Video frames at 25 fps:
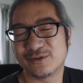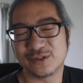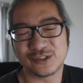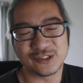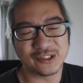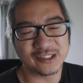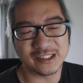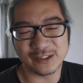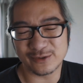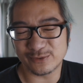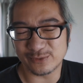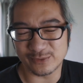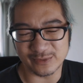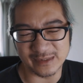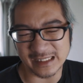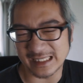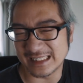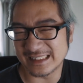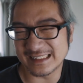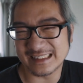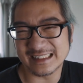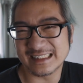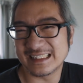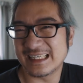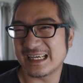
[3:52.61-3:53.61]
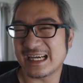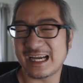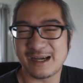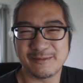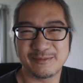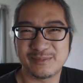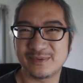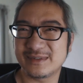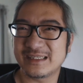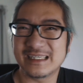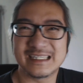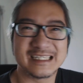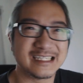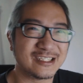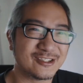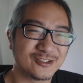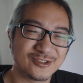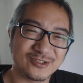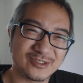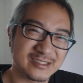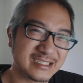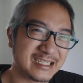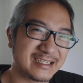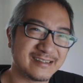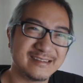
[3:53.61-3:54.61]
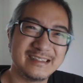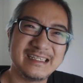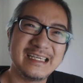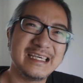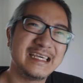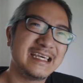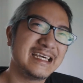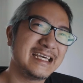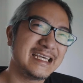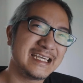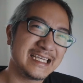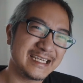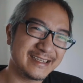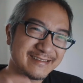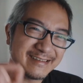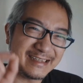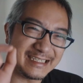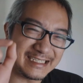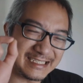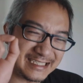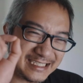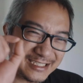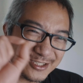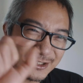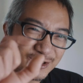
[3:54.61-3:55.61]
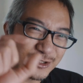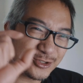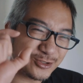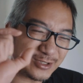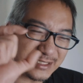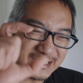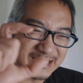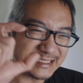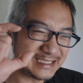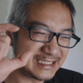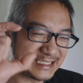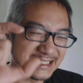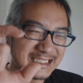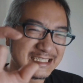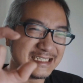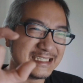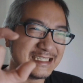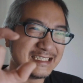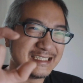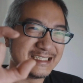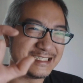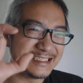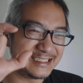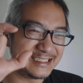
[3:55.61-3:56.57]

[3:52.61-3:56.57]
我觉得五年之内还不可能做到，因为一寸底